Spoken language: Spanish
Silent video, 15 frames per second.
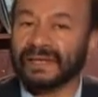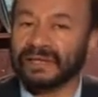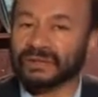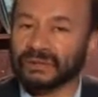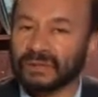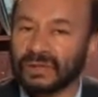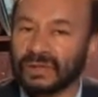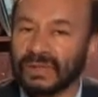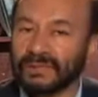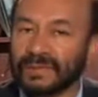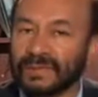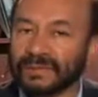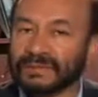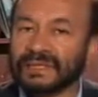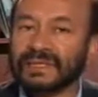sus
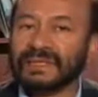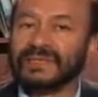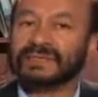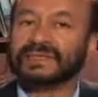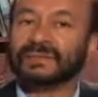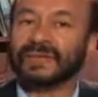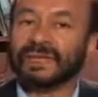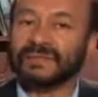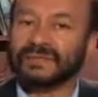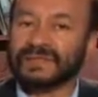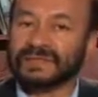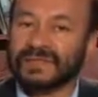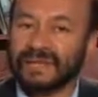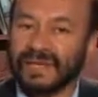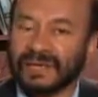crímenes, si
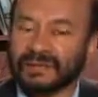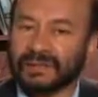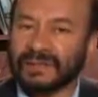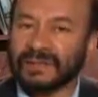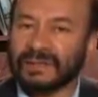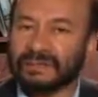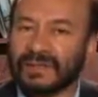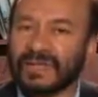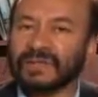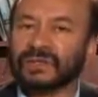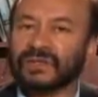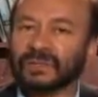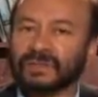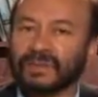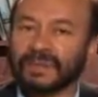manifiestan
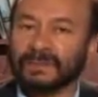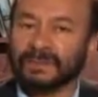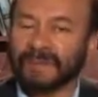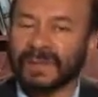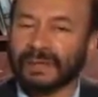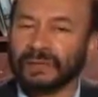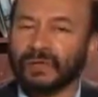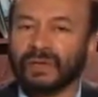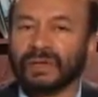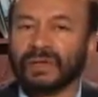arrepentimiento, piden perdón,